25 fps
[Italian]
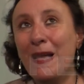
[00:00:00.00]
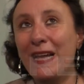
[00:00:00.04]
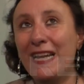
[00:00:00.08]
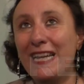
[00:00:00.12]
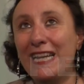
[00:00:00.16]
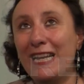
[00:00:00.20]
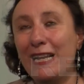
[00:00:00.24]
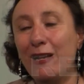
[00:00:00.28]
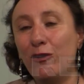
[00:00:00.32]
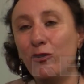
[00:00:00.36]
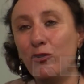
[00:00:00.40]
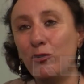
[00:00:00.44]

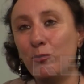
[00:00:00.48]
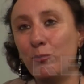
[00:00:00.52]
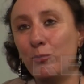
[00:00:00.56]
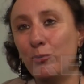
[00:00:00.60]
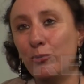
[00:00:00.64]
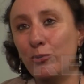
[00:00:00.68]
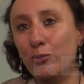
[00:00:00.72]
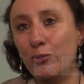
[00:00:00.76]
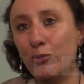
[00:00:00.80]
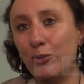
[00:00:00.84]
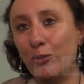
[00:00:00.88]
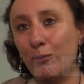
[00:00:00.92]
E lo
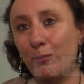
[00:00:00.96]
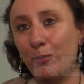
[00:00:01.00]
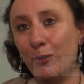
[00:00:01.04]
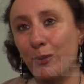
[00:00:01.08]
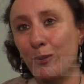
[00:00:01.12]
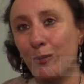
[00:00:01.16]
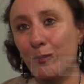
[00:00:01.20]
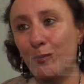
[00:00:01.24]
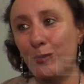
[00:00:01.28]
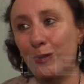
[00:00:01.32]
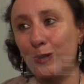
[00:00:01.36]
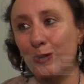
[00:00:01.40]
spunto è
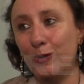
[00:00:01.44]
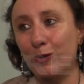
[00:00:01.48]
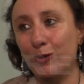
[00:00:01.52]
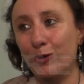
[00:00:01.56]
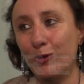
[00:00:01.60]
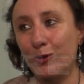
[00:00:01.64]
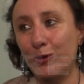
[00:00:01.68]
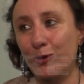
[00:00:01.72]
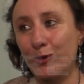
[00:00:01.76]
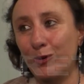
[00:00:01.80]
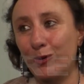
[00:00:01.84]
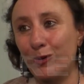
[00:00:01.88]

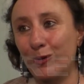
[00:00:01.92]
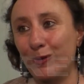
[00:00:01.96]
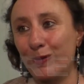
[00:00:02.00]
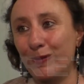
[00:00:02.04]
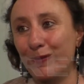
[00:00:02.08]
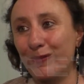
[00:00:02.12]
proprio,